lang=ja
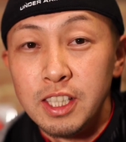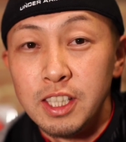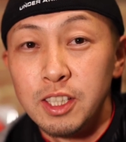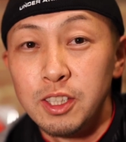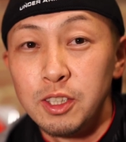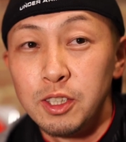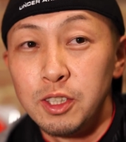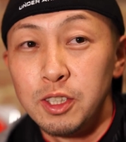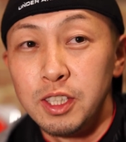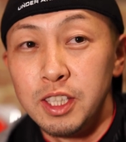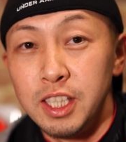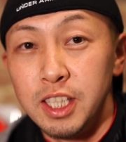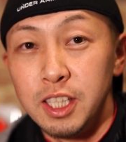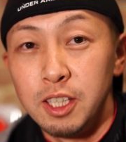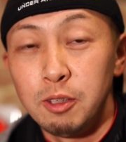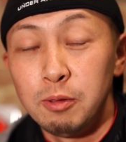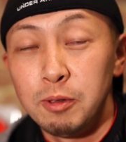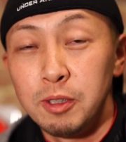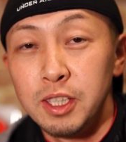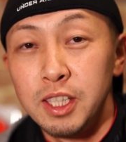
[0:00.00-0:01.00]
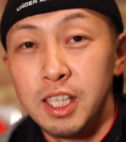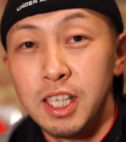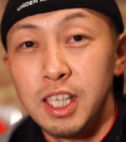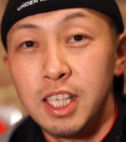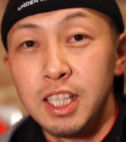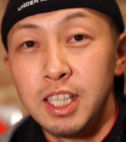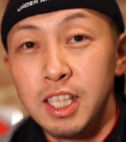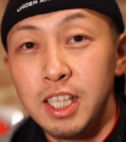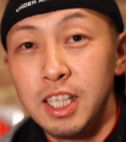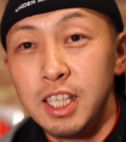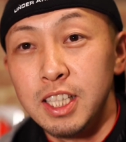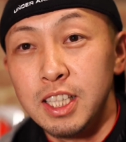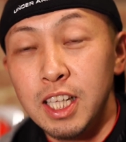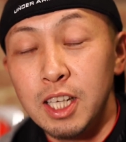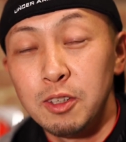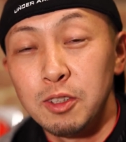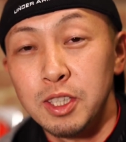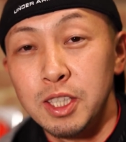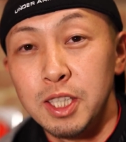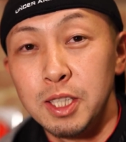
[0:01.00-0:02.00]
いうふうに思いながらね
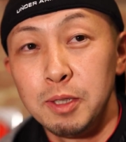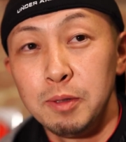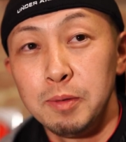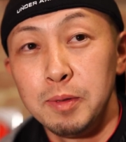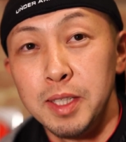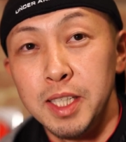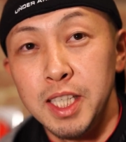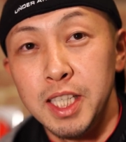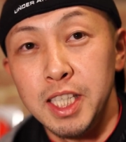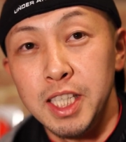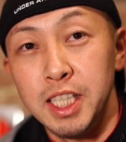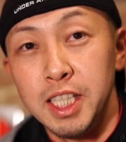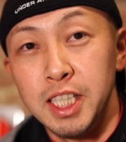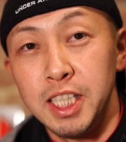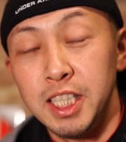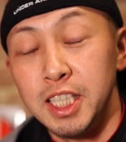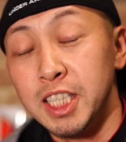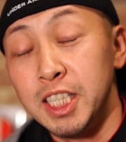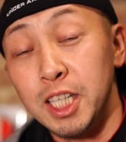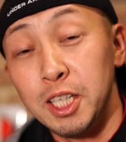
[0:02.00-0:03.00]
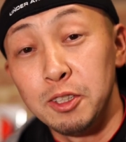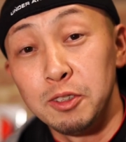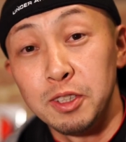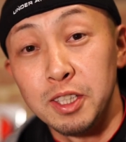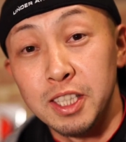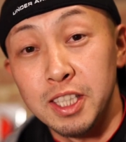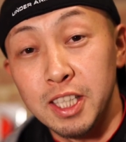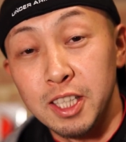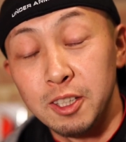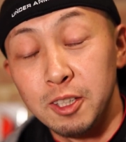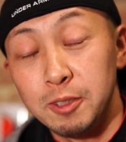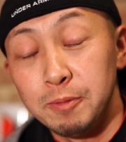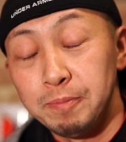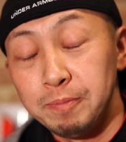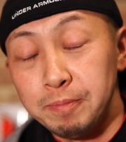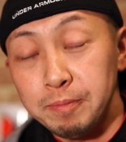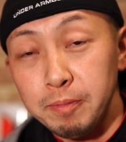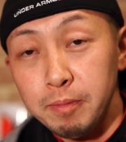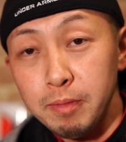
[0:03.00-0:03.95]
楽しみにしてるんですけど